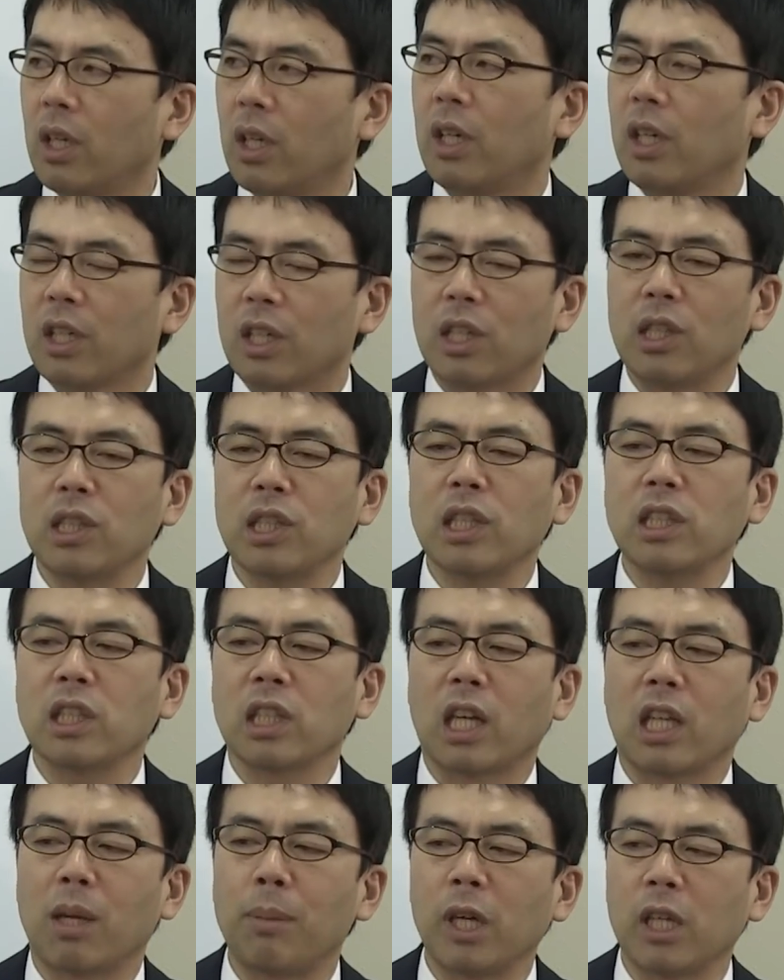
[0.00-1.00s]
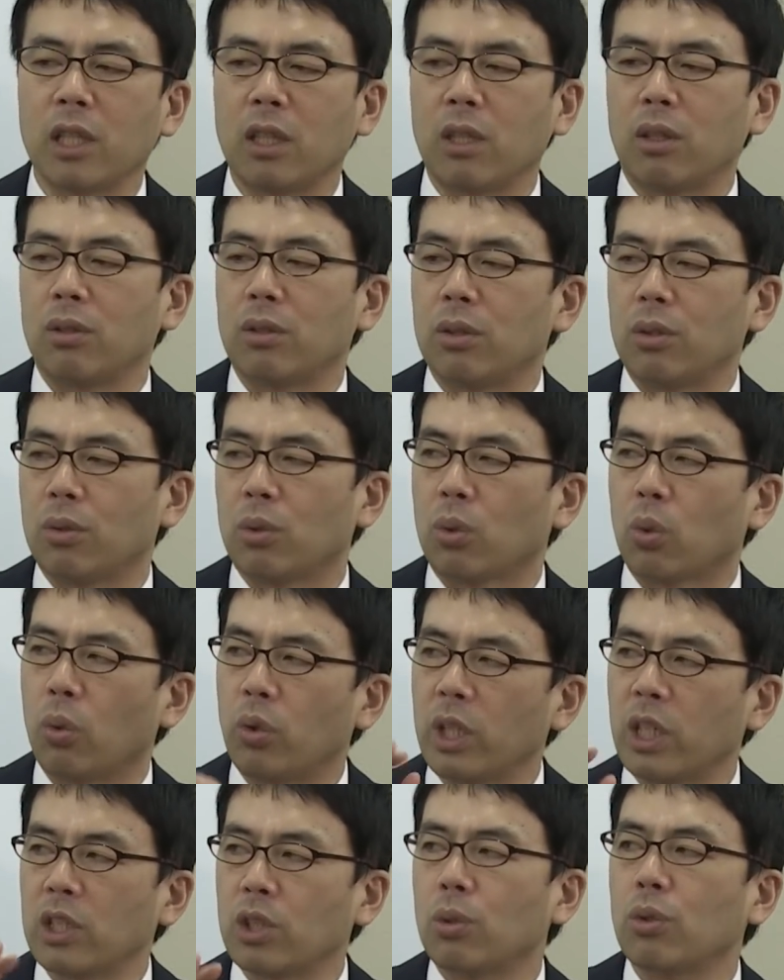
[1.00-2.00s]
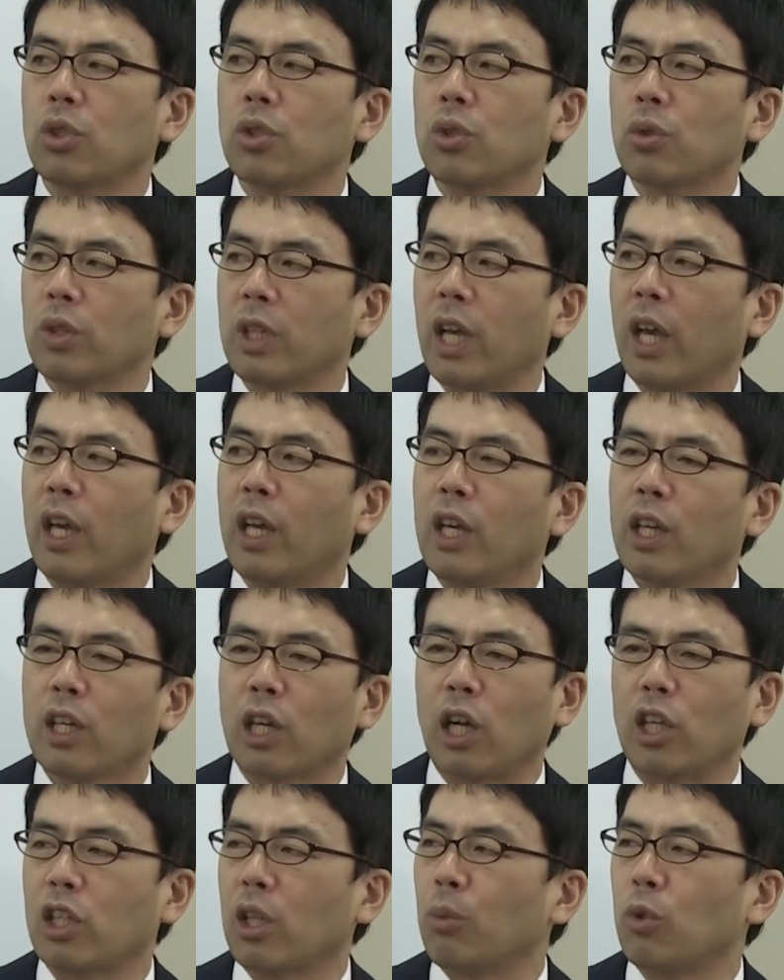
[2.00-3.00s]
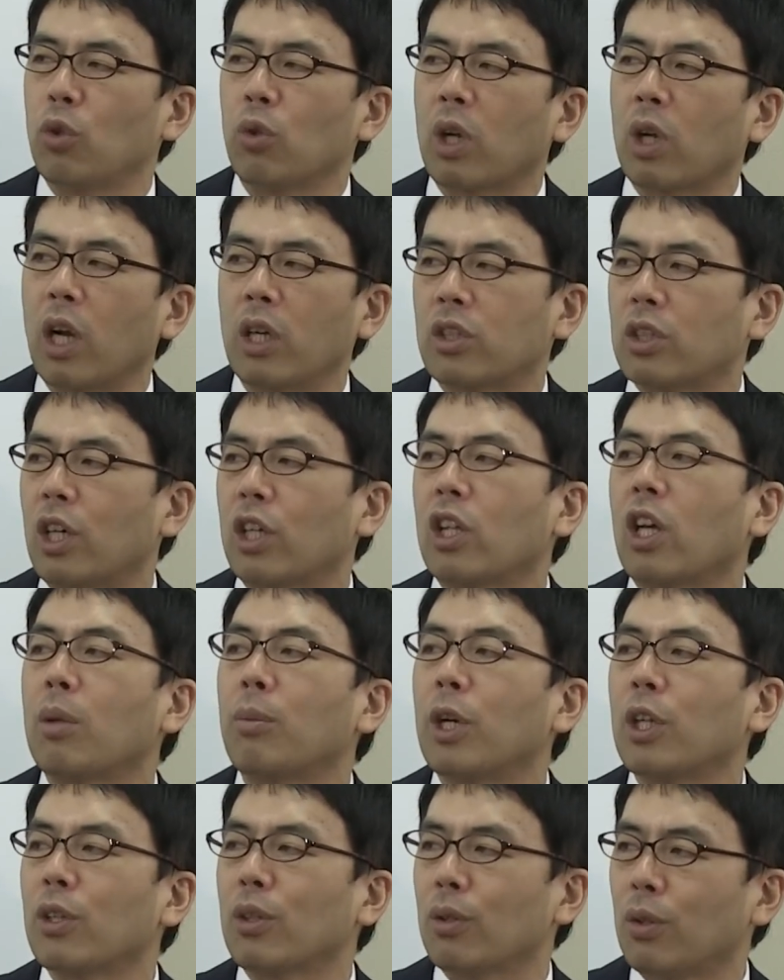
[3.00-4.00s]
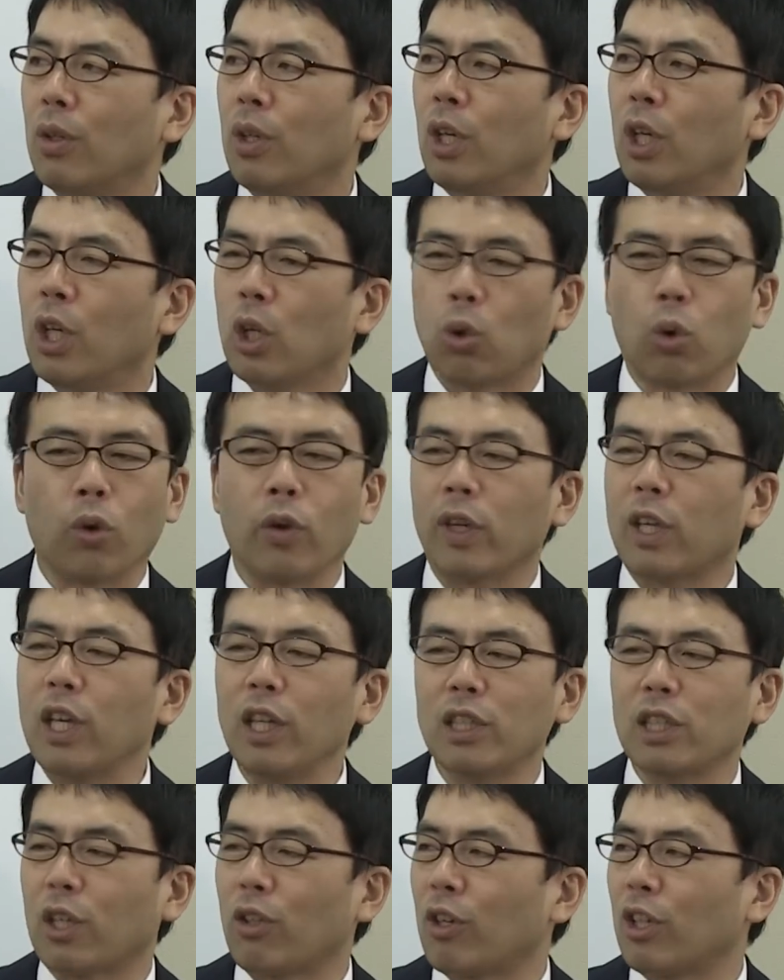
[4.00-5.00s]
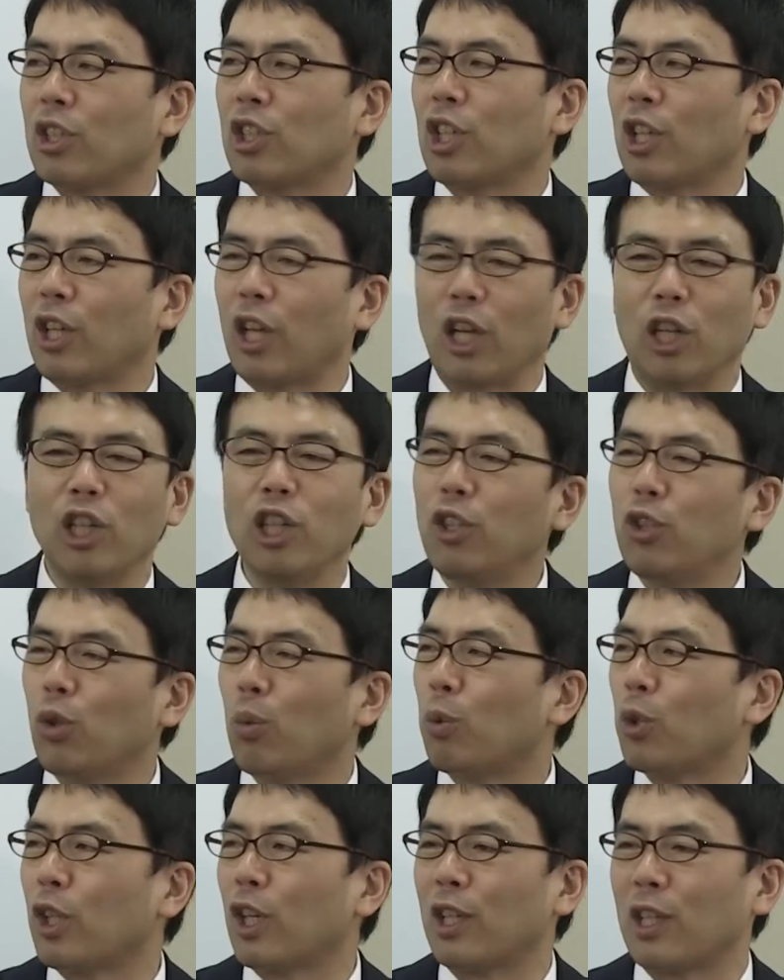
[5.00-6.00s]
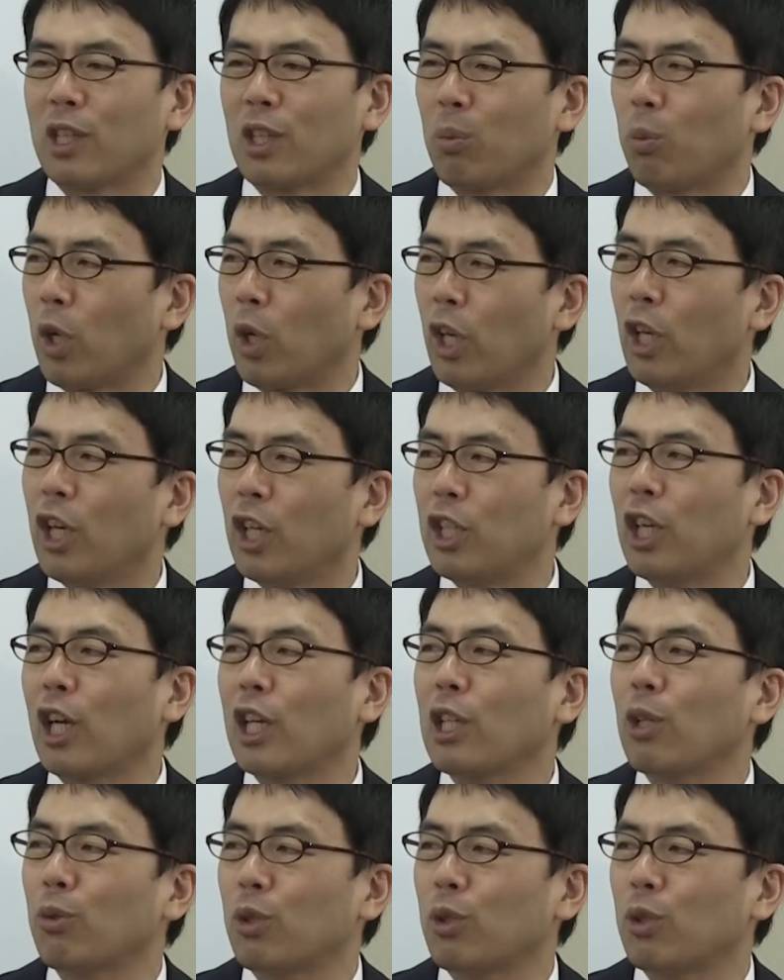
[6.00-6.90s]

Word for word: はい、ギリシャ人が怠けてるっていうのと同じ論調で借りたものを返すのは当たり前だと、はい、これは経済の話じゃない倫理の問題なんてもう開き直っ